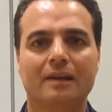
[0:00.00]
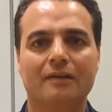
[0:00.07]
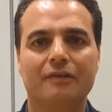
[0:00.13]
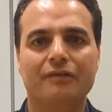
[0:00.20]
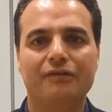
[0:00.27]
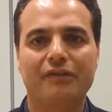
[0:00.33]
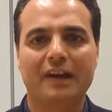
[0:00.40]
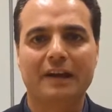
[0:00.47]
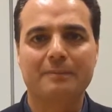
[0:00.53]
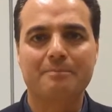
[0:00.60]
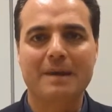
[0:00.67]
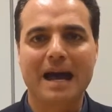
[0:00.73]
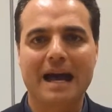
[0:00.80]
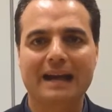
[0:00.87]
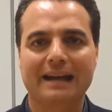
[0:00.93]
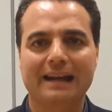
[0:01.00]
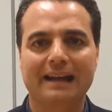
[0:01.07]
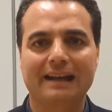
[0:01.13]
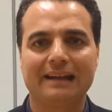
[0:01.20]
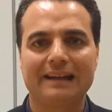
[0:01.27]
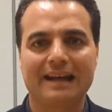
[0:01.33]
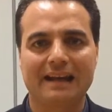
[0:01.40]
Fermare
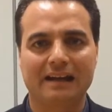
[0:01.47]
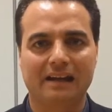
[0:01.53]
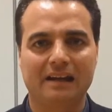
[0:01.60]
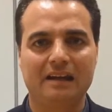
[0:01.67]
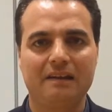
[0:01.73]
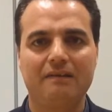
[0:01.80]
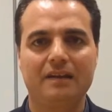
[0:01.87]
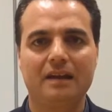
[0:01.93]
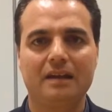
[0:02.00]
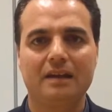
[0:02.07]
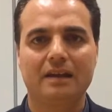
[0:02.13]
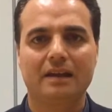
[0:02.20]
gli arrivi